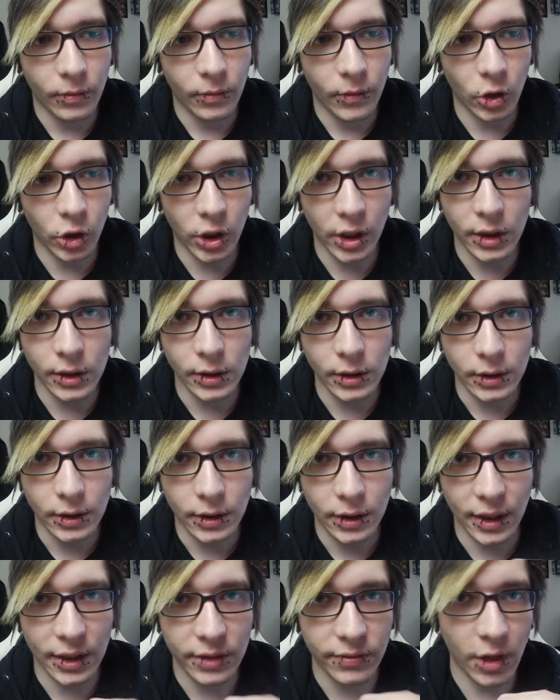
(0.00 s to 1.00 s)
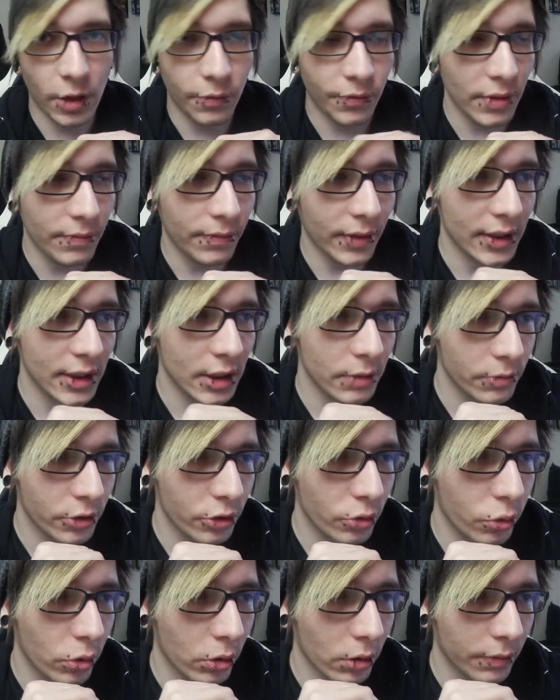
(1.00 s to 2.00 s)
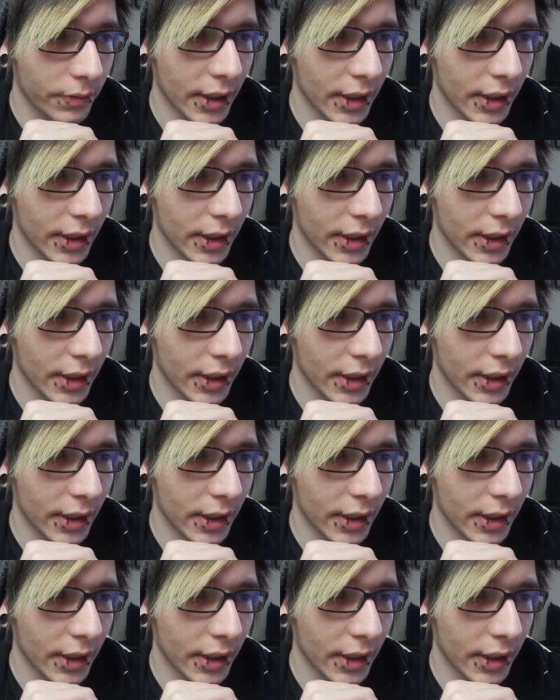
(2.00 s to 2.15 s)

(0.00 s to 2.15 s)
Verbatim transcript: Okay? Das wäre auf jeden Fall ziemlich cool,